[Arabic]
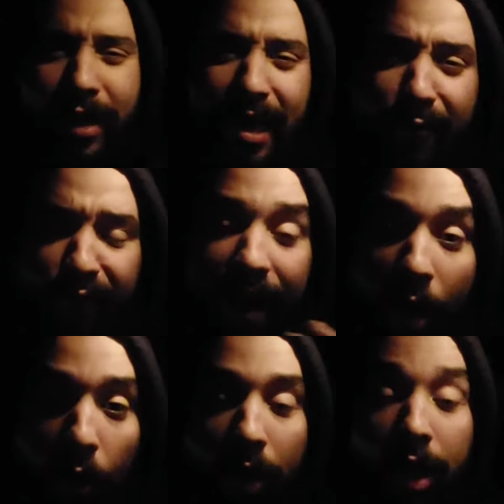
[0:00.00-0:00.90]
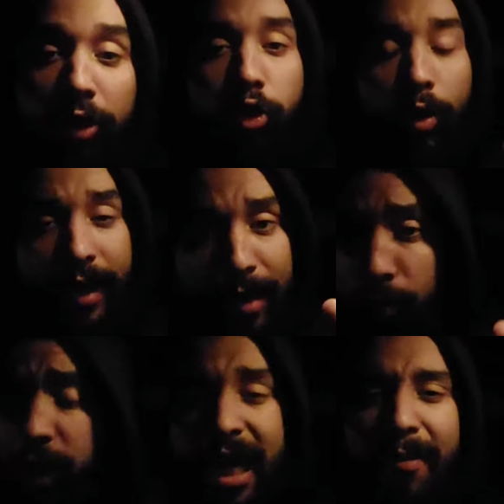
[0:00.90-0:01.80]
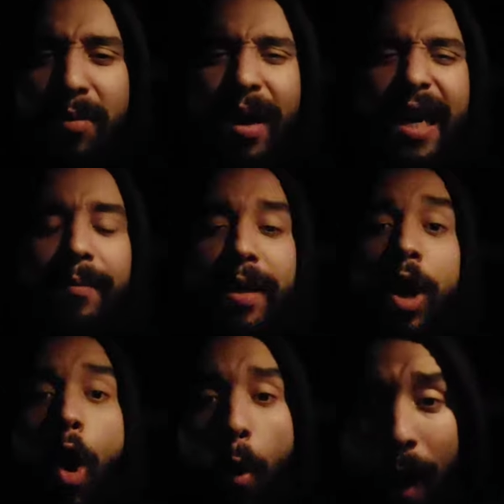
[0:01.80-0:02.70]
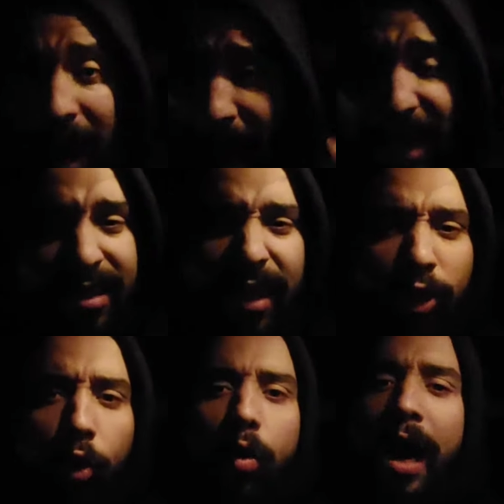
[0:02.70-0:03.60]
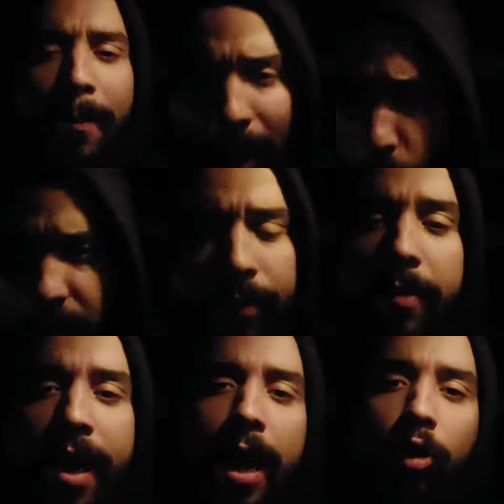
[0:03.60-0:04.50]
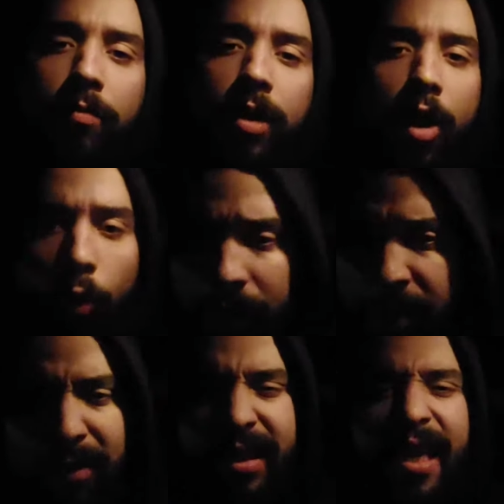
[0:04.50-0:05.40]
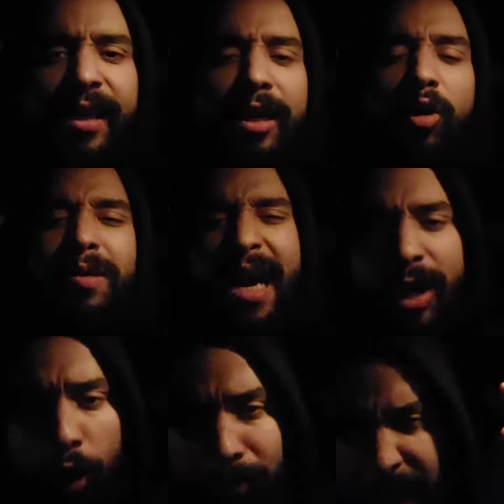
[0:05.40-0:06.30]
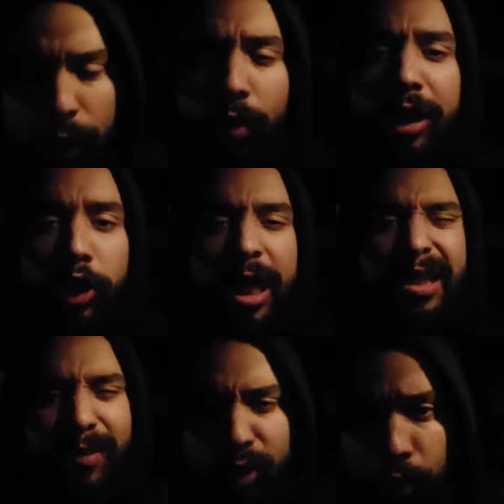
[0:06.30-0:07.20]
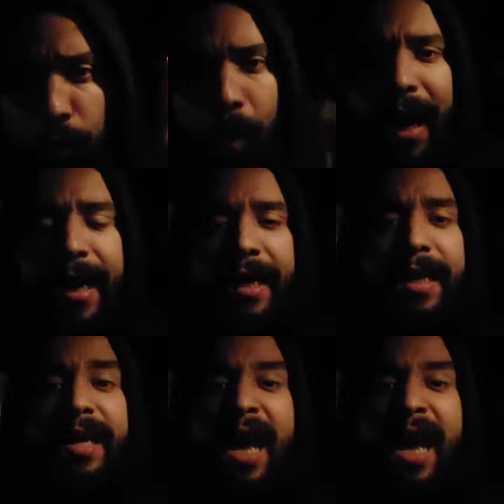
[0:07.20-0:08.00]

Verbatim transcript: خلانا نفرحوا شكرا للمنتخب المغربي واخا خسرتوا غنبقاو ديما معاكم وديما مسانديكم لانكم درتوا انجاز باش تكونوا واقعيين